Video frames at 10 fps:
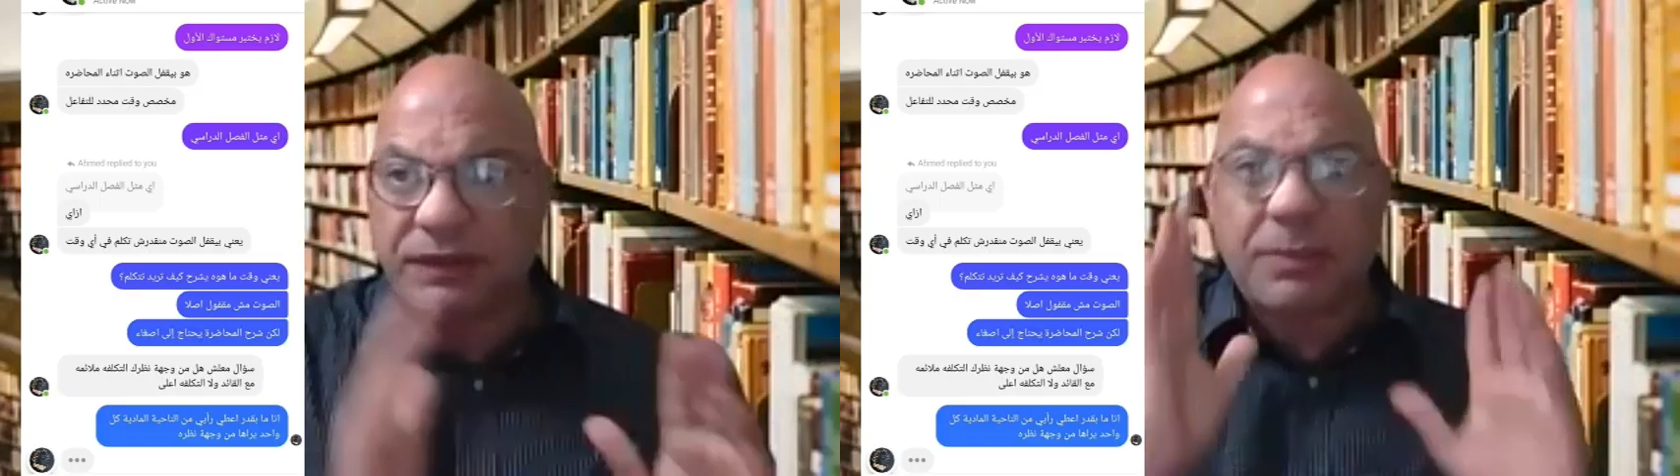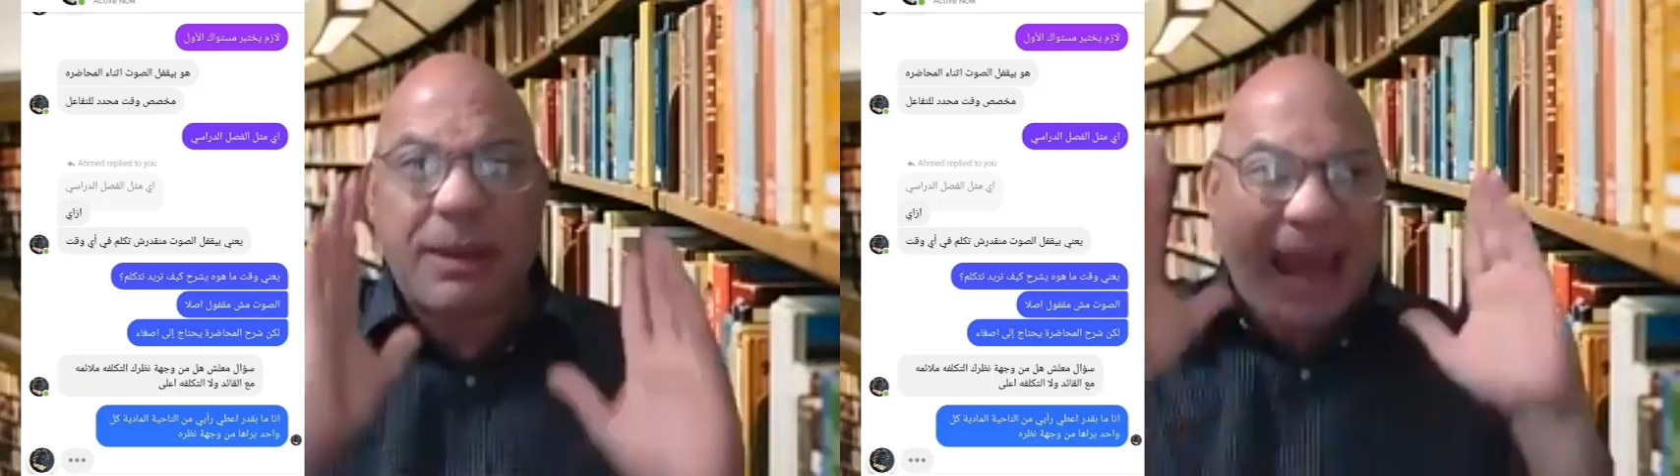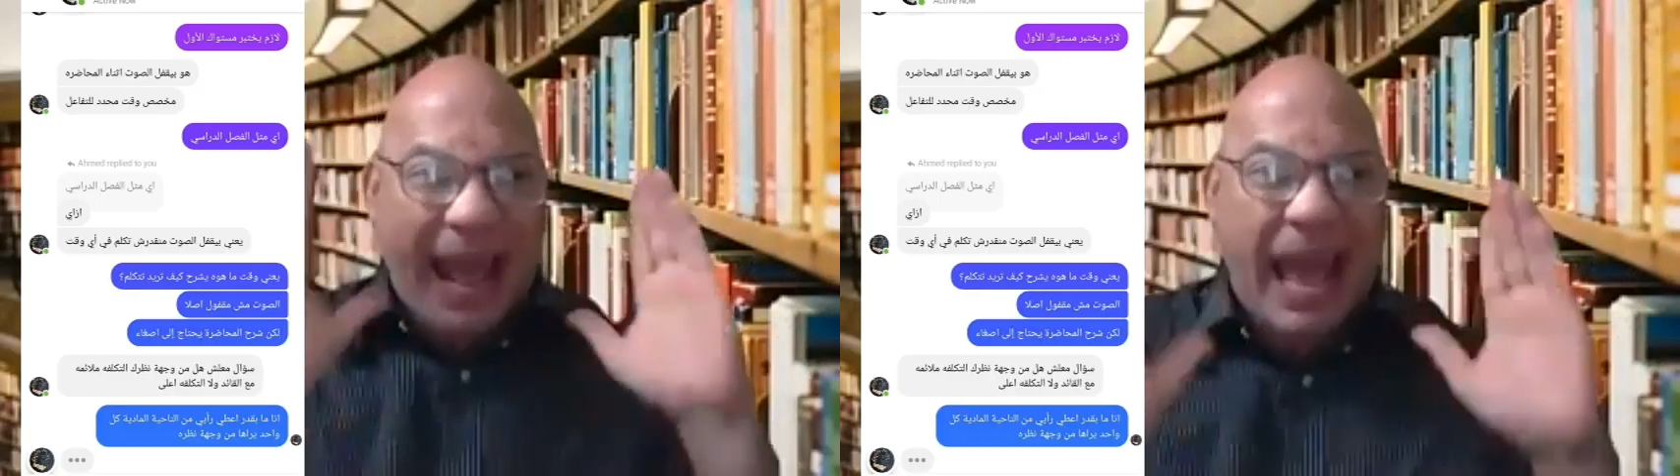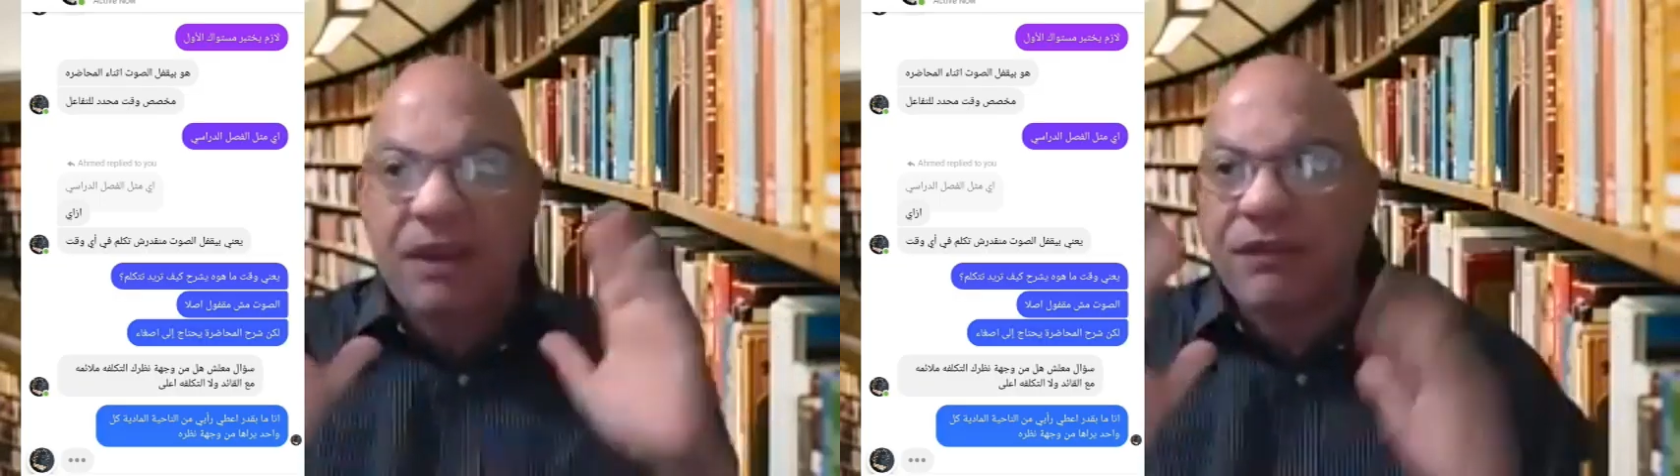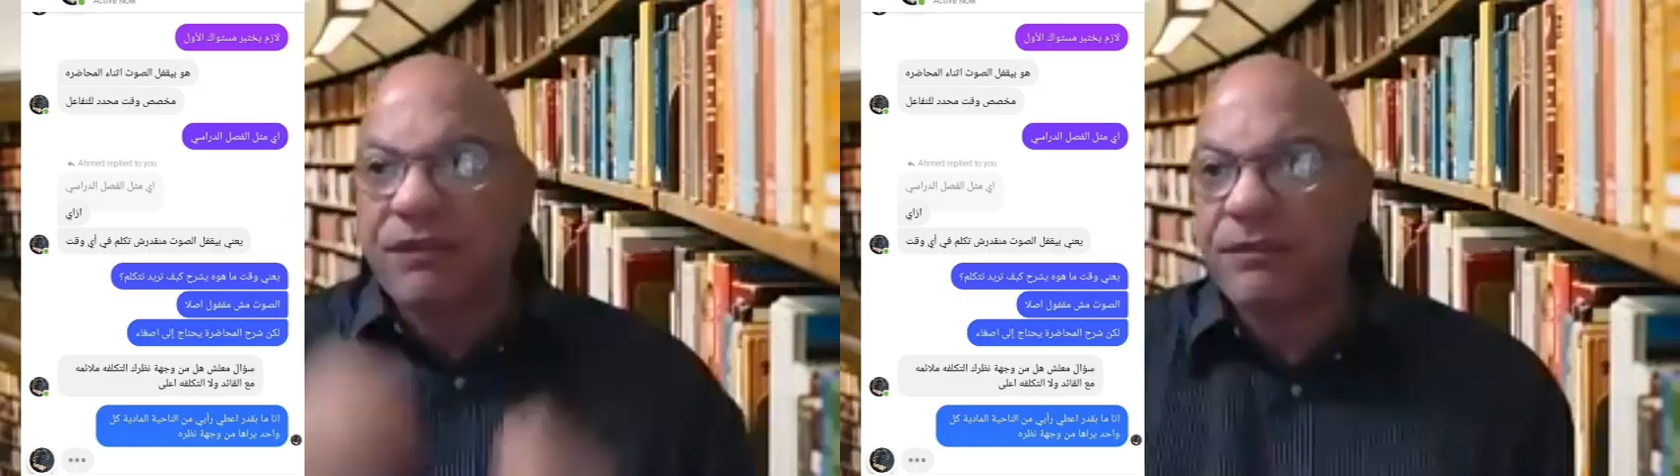فطبعا
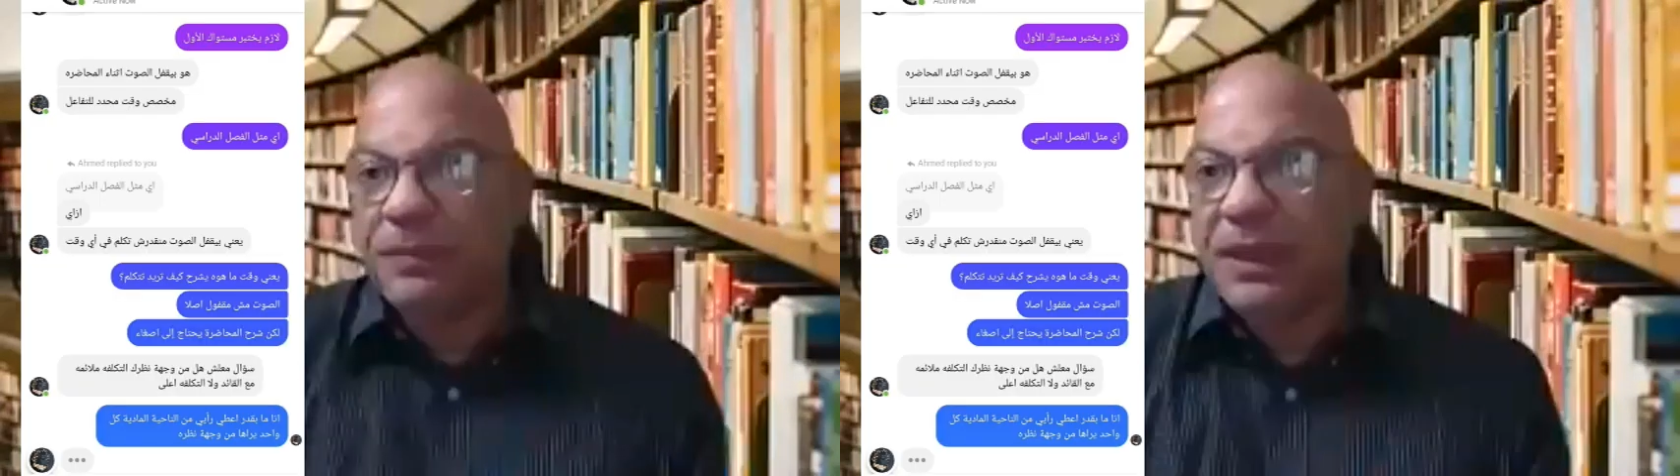عارف